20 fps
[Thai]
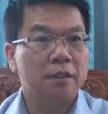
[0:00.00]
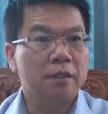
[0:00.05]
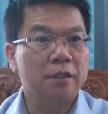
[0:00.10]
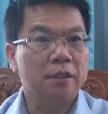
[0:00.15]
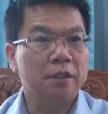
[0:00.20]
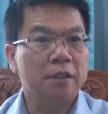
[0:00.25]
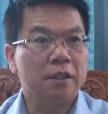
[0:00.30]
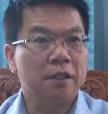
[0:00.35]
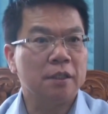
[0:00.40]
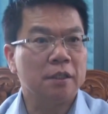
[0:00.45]
ซึ่ง
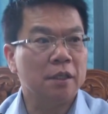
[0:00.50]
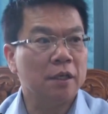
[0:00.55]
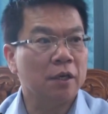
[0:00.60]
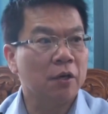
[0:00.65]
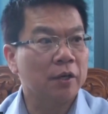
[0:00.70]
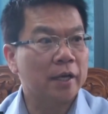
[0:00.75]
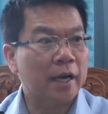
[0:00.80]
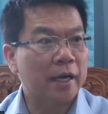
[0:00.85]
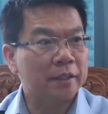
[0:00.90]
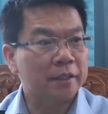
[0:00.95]
จริงๆเรื่อง
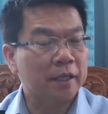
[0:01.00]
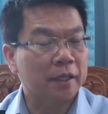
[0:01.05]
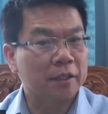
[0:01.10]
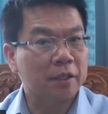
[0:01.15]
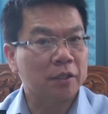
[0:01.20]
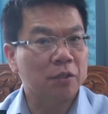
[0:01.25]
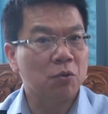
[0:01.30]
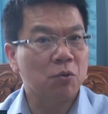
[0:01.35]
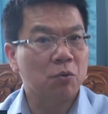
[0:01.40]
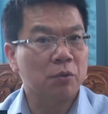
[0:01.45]
ของการจัด
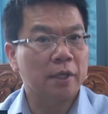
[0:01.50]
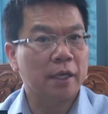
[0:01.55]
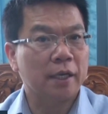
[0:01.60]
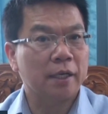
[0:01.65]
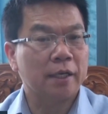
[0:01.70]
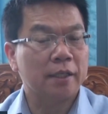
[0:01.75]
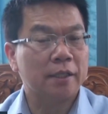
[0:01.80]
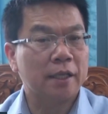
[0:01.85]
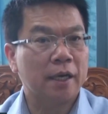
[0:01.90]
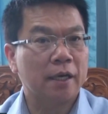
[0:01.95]
กระดูกเนี่ย
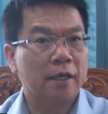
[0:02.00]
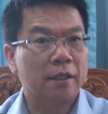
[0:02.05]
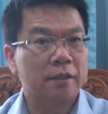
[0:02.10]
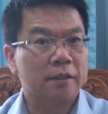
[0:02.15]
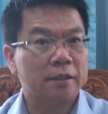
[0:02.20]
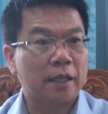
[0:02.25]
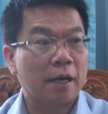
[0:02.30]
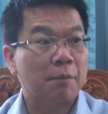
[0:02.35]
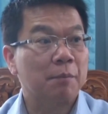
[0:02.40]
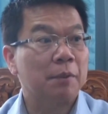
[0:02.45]
ในทาง
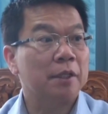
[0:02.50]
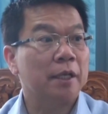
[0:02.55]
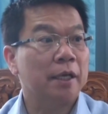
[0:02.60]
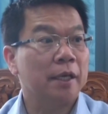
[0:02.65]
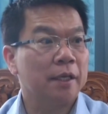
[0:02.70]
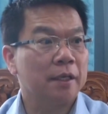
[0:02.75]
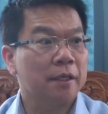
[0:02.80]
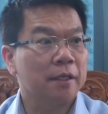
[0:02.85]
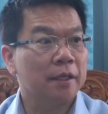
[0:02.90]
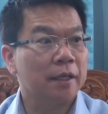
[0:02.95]
ต่างประเท
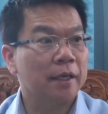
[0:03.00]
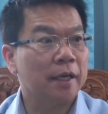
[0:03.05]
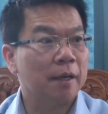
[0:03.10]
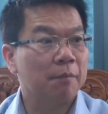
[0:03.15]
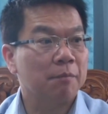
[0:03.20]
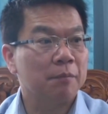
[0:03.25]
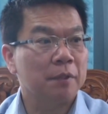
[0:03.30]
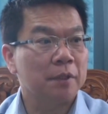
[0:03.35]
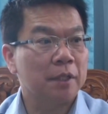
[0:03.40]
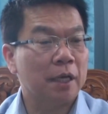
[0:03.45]
ศนะค
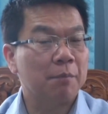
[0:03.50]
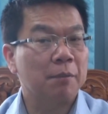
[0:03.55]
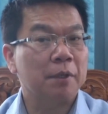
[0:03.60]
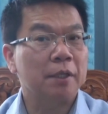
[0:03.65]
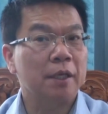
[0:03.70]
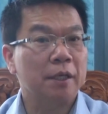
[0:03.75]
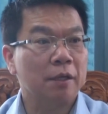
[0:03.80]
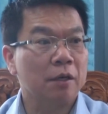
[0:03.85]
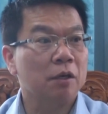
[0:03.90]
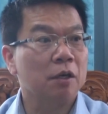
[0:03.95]
รับ ต่างป
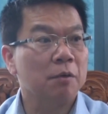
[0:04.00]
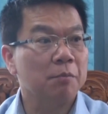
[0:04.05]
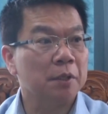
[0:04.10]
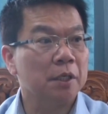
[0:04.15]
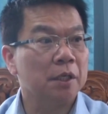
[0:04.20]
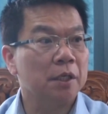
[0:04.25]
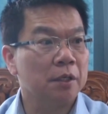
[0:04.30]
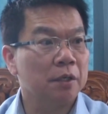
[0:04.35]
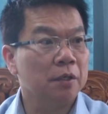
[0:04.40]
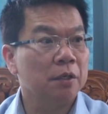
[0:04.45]
ระเทศเขาก็
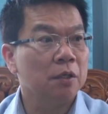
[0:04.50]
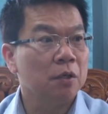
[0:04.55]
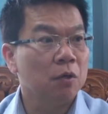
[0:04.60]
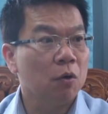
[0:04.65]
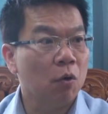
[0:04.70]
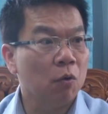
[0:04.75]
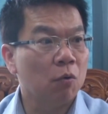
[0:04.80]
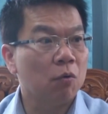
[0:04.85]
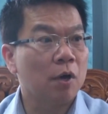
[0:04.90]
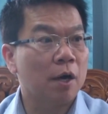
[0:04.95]
มี
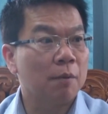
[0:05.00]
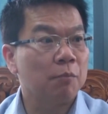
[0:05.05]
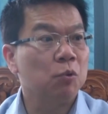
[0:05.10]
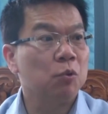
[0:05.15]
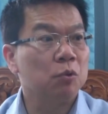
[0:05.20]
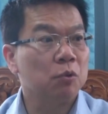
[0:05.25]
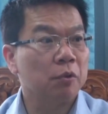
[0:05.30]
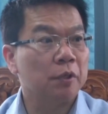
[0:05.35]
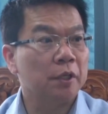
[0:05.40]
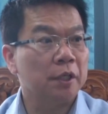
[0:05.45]
องค์ความ
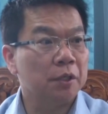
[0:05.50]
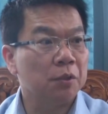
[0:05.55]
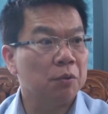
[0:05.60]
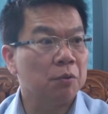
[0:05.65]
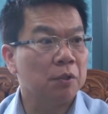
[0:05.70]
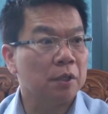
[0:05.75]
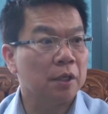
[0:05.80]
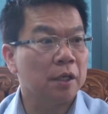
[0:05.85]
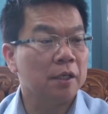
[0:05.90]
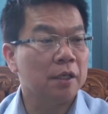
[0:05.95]
รู้ตัวนี้อ
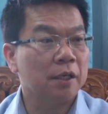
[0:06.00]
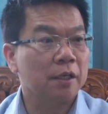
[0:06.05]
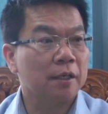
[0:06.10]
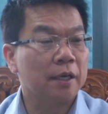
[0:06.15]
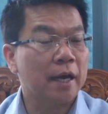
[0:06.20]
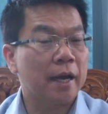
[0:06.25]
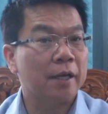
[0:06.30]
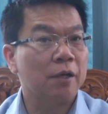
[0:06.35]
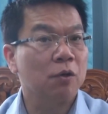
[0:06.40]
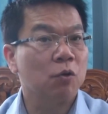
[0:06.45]
ยู่หรือเขาเรียก
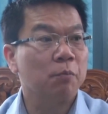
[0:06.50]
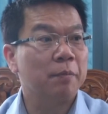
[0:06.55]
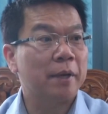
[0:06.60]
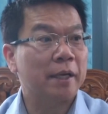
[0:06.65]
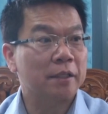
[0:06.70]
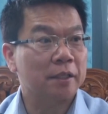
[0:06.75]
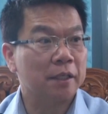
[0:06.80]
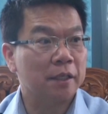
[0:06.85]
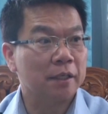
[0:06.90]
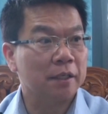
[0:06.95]
ไคลโลแพ
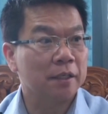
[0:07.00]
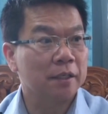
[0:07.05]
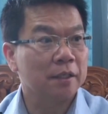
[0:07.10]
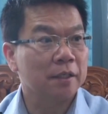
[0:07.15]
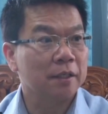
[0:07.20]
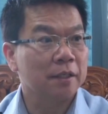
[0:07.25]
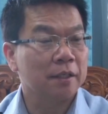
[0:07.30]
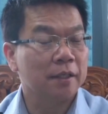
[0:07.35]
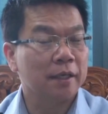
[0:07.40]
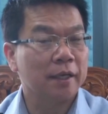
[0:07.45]
คติก
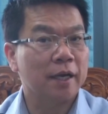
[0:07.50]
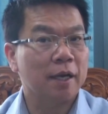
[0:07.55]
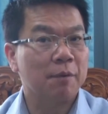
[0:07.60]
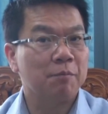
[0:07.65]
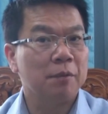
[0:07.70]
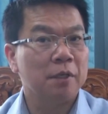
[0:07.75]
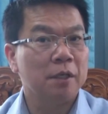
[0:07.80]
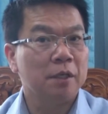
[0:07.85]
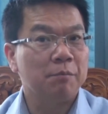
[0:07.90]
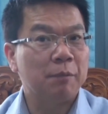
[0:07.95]
นะครั
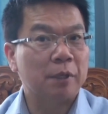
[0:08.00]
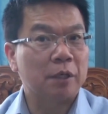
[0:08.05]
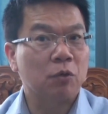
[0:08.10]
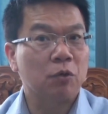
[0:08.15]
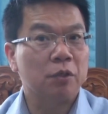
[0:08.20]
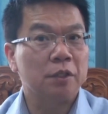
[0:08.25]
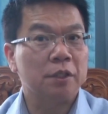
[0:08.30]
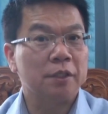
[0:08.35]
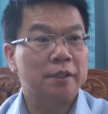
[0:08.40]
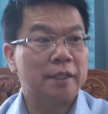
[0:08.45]
บเป็น
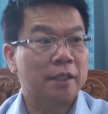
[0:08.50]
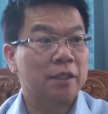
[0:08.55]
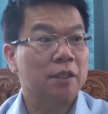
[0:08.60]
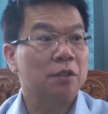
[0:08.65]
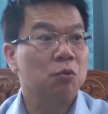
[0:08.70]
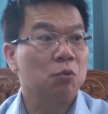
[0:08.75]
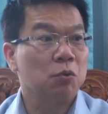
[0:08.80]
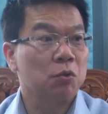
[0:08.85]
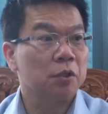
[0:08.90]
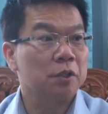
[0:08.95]
คนที่จัดก
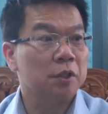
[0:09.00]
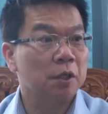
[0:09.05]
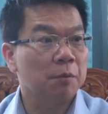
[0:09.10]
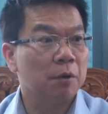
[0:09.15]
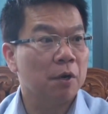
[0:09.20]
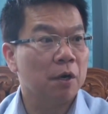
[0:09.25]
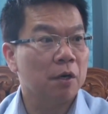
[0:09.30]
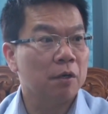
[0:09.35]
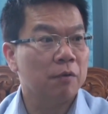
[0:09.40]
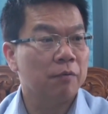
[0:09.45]
ระดูกโดยเฉ
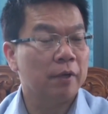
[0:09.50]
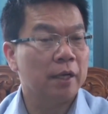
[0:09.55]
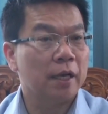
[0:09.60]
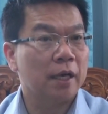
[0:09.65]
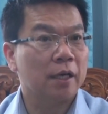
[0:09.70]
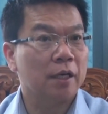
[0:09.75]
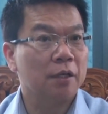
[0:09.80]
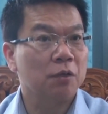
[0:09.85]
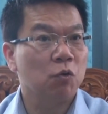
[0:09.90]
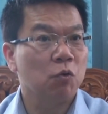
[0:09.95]
พาะ เว
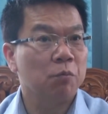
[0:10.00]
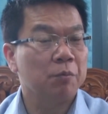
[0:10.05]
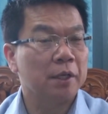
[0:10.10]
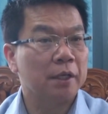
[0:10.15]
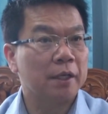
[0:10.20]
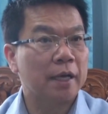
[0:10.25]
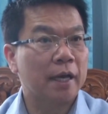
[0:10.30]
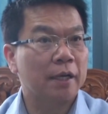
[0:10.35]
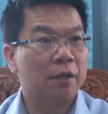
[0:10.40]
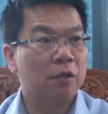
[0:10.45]
ลากระดูก
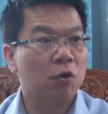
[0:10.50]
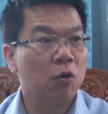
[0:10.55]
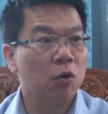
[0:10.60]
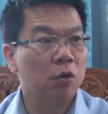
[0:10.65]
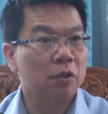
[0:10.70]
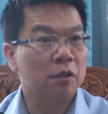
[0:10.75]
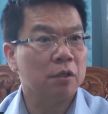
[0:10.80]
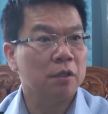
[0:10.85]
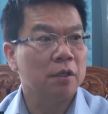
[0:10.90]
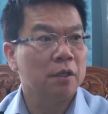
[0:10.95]
มีการค
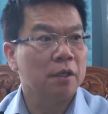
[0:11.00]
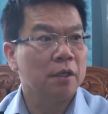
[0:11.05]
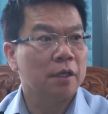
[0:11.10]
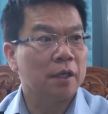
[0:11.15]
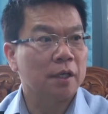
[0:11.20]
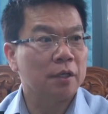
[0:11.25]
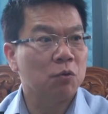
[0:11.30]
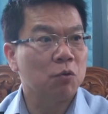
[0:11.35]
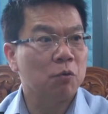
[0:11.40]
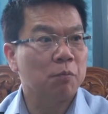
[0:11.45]
ด
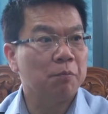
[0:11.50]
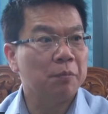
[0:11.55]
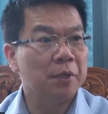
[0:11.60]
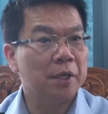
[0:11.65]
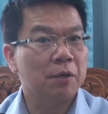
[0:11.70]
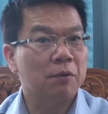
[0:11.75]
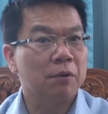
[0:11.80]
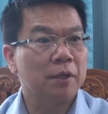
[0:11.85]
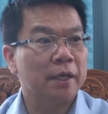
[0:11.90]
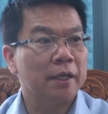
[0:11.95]
กระดูก
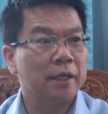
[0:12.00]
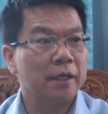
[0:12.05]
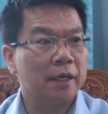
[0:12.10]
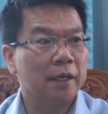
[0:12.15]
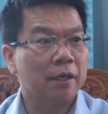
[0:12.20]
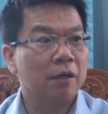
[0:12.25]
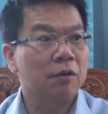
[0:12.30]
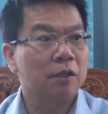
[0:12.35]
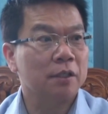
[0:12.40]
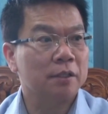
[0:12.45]
เบี้ยวอะไร
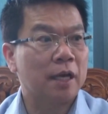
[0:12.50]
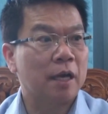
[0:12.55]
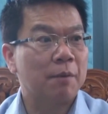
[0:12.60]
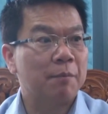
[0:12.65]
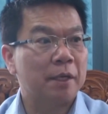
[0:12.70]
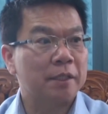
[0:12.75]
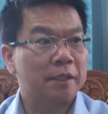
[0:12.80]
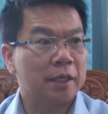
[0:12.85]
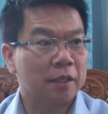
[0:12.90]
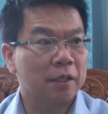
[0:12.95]
เงี้ยเขาก็สา
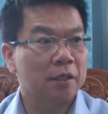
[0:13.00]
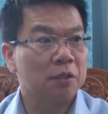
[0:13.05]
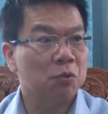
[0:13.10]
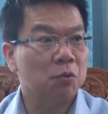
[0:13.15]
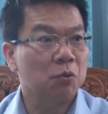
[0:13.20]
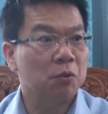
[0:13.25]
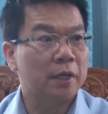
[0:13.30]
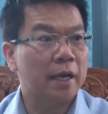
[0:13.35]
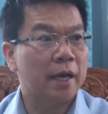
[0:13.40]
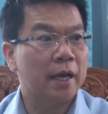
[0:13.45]
มารถจัดกระ
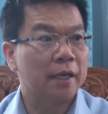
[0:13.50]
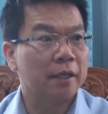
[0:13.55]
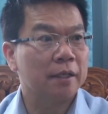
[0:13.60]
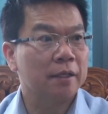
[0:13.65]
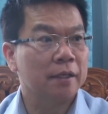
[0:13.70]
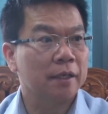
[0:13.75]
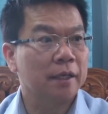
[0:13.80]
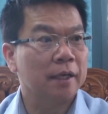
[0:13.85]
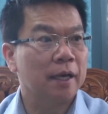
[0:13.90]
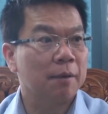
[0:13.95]
ดูกได้
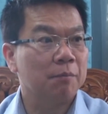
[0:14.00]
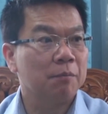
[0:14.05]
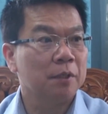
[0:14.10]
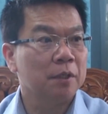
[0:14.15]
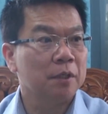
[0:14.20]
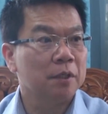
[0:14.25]
นะครับ